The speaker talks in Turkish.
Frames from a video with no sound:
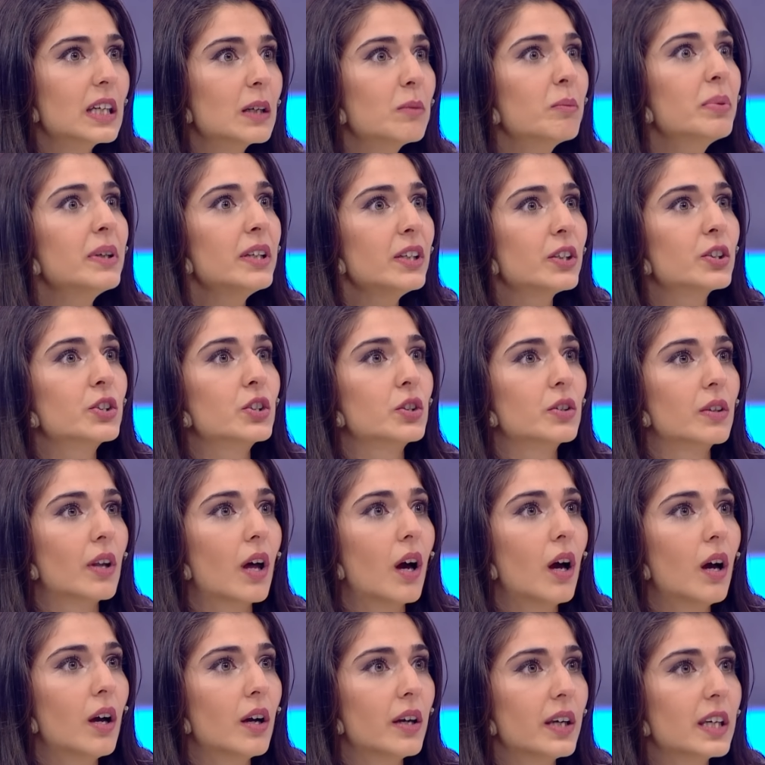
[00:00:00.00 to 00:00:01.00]
21
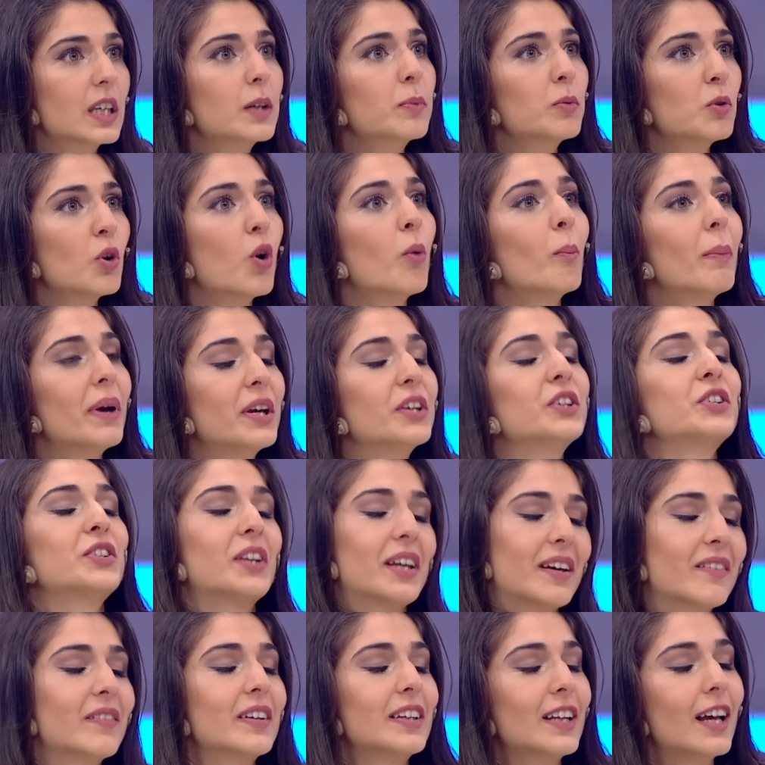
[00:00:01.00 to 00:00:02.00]
yaşında.
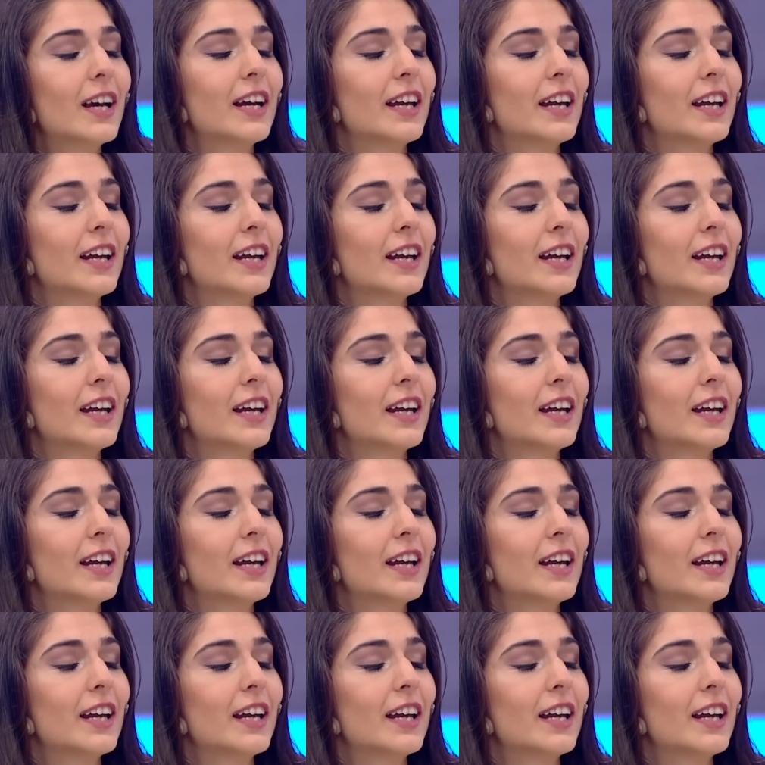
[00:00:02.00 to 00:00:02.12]
2015'te evet